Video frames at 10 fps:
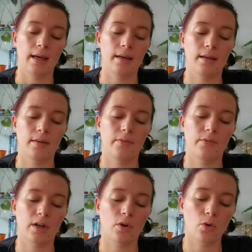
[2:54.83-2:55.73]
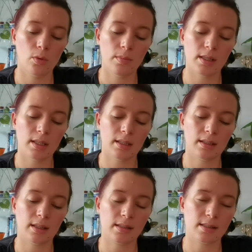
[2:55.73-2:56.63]
Äh, warum
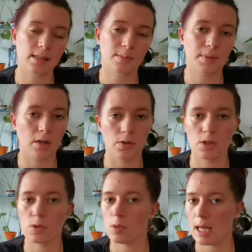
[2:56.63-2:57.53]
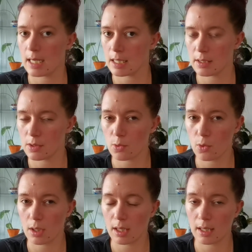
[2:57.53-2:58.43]
ich jetzt diese Pause so lange
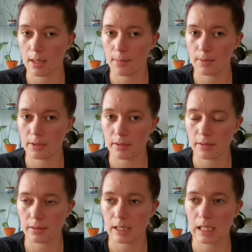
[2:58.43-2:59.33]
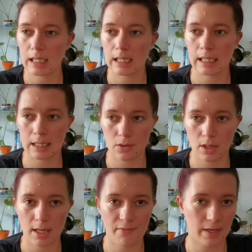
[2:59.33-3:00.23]
gezogen habe, hat noch
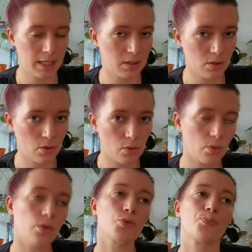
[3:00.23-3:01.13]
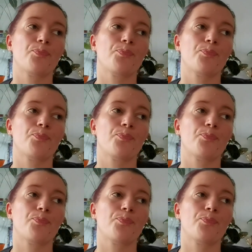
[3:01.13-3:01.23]
einen weiteren Grund.